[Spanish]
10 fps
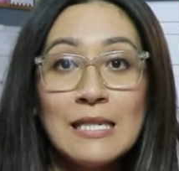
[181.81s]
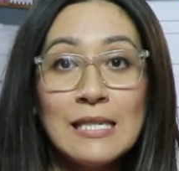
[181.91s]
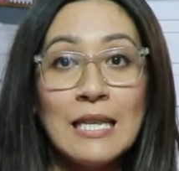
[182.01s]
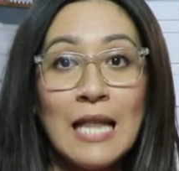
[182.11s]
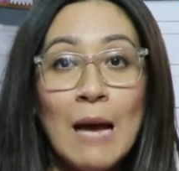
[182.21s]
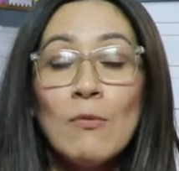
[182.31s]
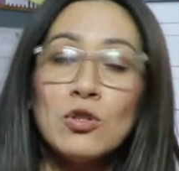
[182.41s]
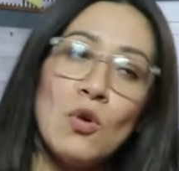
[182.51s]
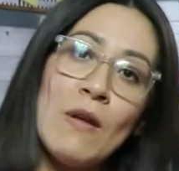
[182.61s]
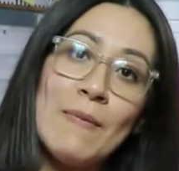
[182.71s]

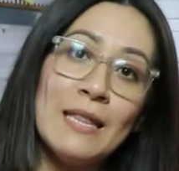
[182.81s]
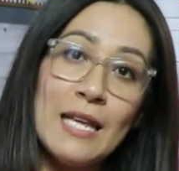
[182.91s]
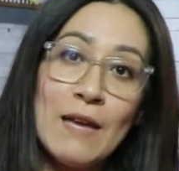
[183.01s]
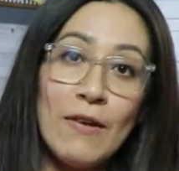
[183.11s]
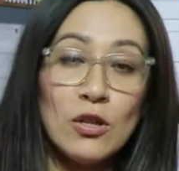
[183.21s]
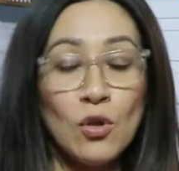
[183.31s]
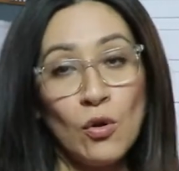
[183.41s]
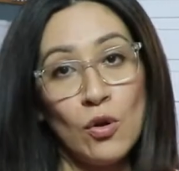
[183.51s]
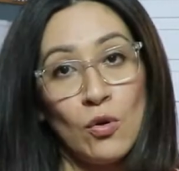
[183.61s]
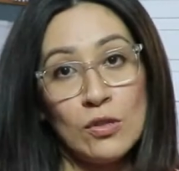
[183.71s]
necesitábamos obviamente llevar
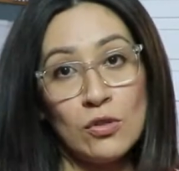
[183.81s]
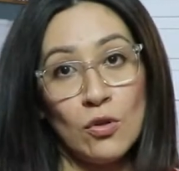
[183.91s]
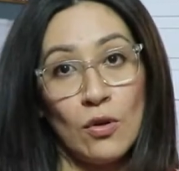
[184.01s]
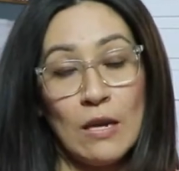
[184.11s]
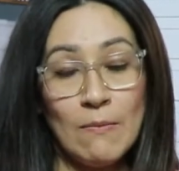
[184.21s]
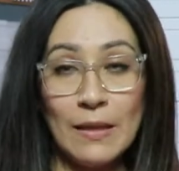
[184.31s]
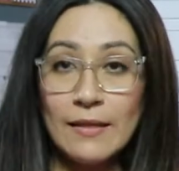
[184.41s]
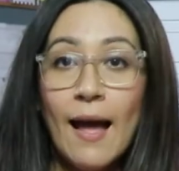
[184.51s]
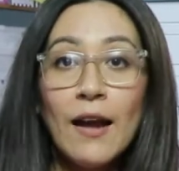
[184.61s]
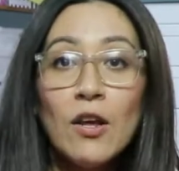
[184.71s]
todo nuestro
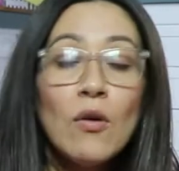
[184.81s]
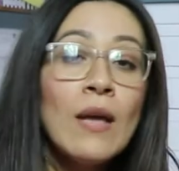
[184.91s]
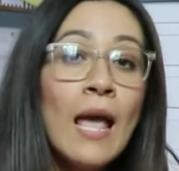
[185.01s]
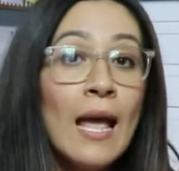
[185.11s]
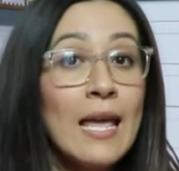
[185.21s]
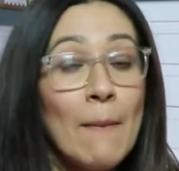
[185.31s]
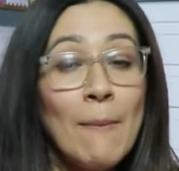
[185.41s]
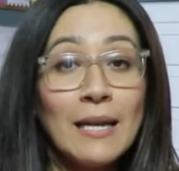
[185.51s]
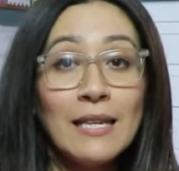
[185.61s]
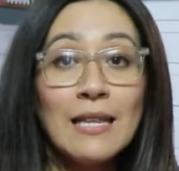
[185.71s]
inventario y
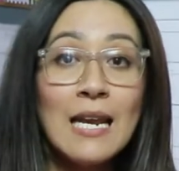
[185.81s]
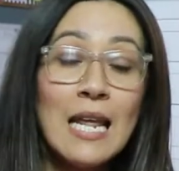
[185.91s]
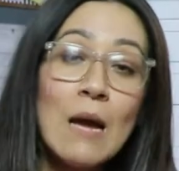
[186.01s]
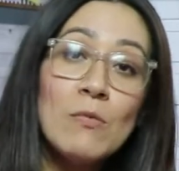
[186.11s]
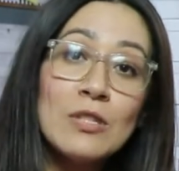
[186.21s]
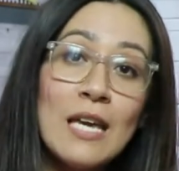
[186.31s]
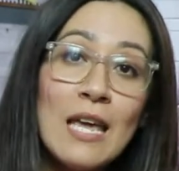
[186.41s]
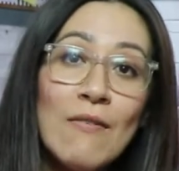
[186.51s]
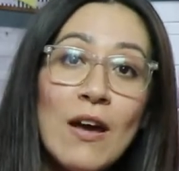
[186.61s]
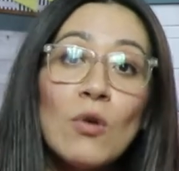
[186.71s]
aparte teníamos que
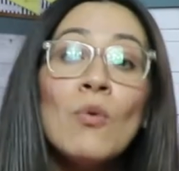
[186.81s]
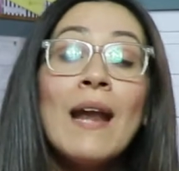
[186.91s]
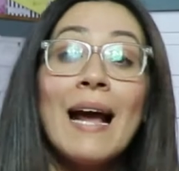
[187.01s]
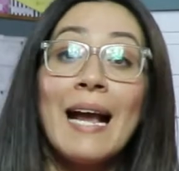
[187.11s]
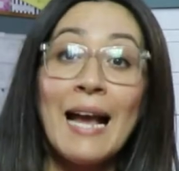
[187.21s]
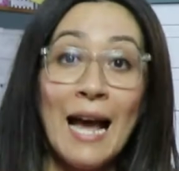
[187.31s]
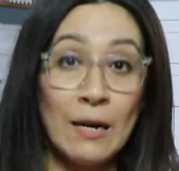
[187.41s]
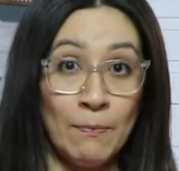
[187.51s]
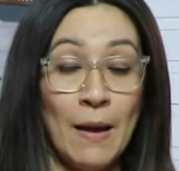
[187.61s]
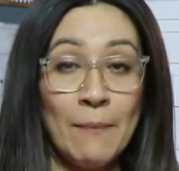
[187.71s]
llevar una
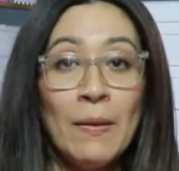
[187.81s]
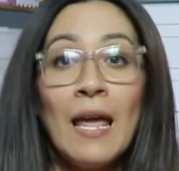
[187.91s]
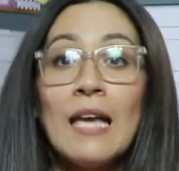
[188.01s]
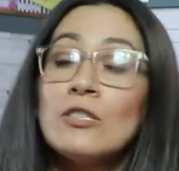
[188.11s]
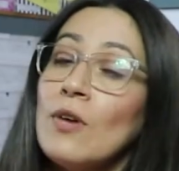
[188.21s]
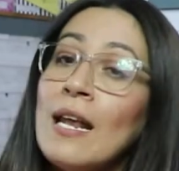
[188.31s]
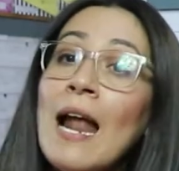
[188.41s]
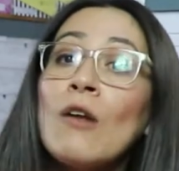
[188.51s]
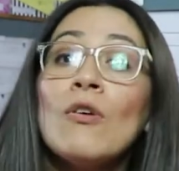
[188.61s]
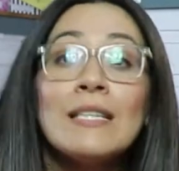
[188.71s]
carpa. Eso era
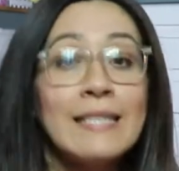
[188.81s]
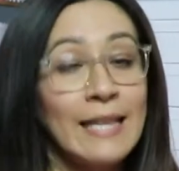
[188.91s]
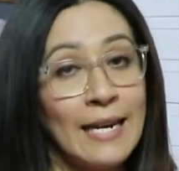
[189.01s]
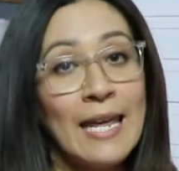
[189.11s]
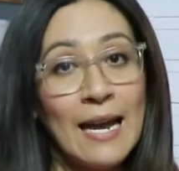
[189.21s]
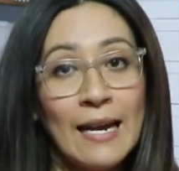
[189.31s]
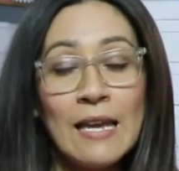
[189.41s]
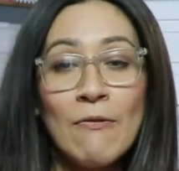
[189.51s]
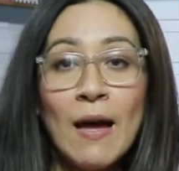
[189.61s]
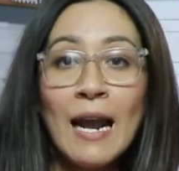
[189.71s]
algo que se tenía que
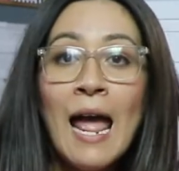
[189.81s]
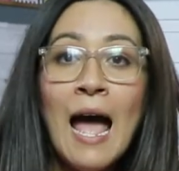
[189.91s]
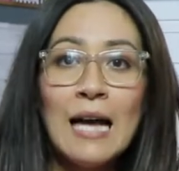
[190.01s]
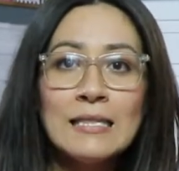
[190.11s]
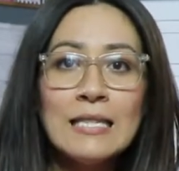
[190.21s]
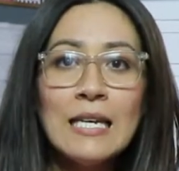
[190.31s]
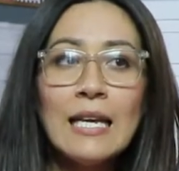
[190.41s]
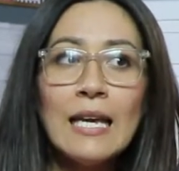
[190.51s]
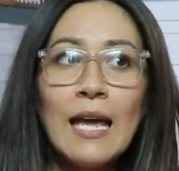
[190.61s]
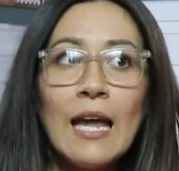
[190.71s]
llevar. Así
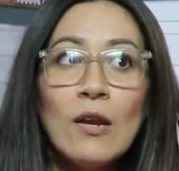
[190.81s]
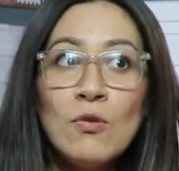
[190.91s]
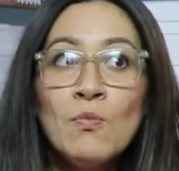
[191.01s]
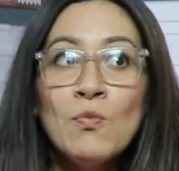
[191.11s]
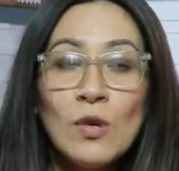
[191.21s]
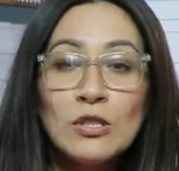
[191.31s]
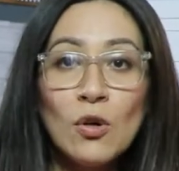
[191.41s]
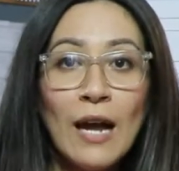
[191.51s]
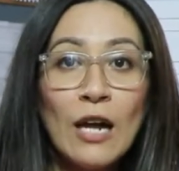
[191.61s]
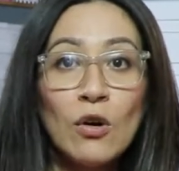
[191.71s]
que
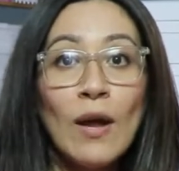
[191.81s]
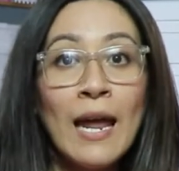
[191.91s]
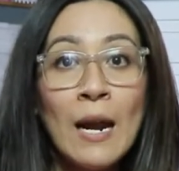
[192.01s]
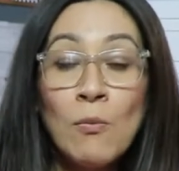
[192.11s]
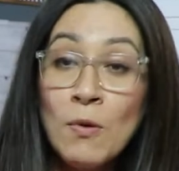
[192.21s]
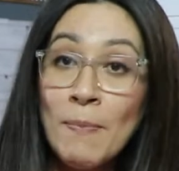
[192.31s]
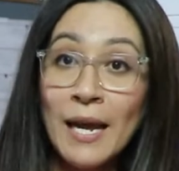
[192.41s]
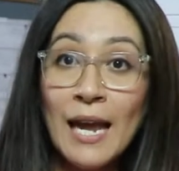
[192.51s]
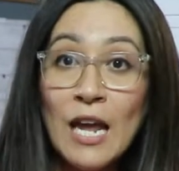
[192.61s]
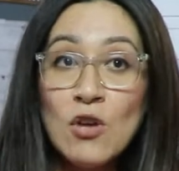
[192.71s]
nuestro carro era muy
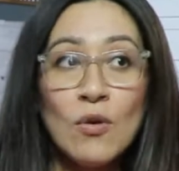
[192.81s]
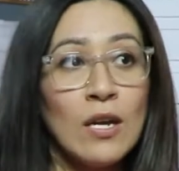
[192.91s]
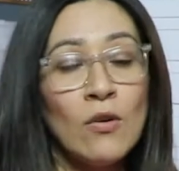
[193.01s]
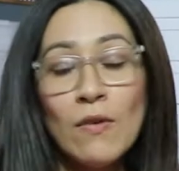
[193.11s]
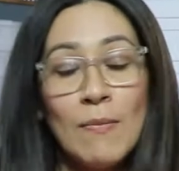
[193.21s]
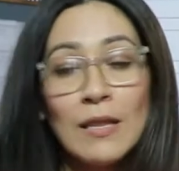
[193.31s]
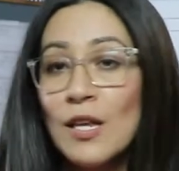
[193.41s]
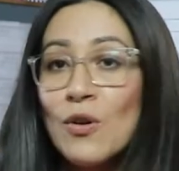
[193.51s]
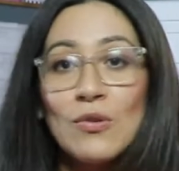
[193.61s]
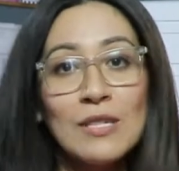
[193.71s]
pequeño y
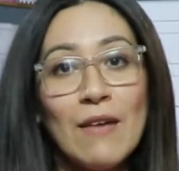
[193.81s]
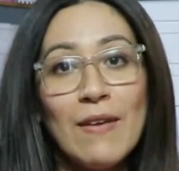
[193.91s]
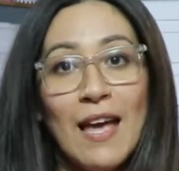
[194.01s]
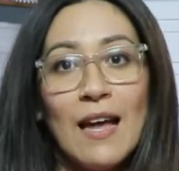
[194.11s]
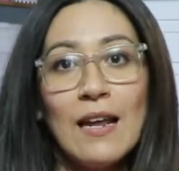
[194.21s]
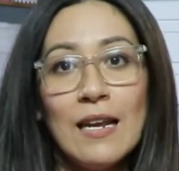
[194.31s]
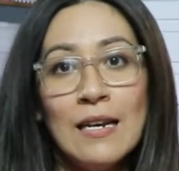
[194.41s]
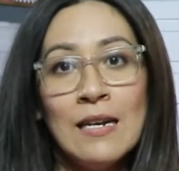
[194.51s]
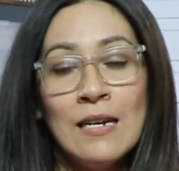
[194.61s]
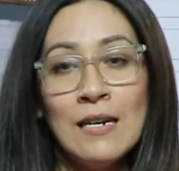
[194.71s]
obviamente no nos cabía
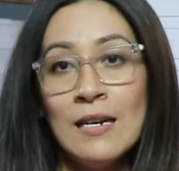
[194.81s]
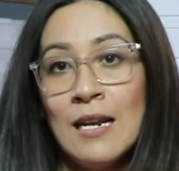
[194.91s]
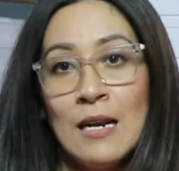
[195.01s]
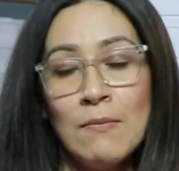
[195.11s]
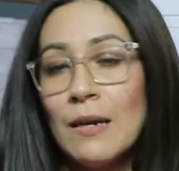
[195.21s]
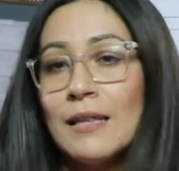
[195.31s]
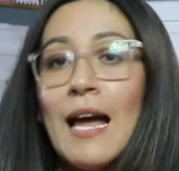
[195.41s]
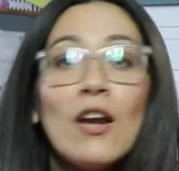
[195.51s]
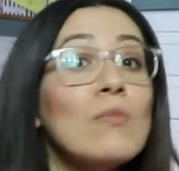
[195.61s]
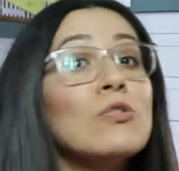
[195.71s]
mm, ni el
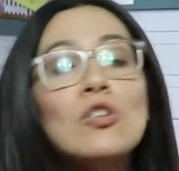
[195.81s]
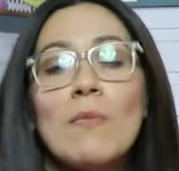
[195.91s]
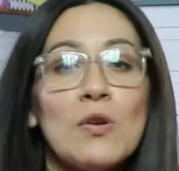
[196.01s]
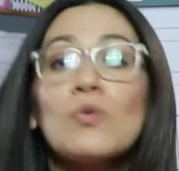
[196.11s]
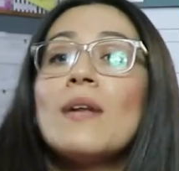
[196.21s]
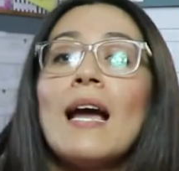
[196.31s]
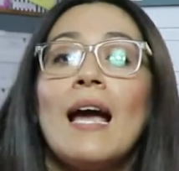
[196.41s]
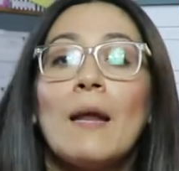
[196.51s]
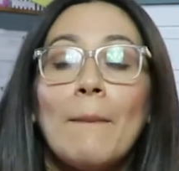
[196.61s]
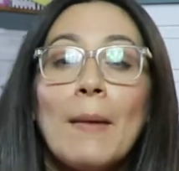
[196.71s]
inventario, mucho menos una
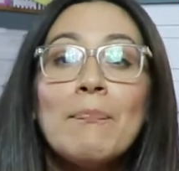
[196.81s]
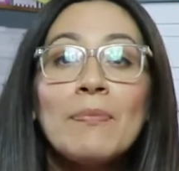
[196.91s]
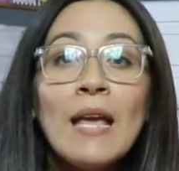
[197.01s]
carpa.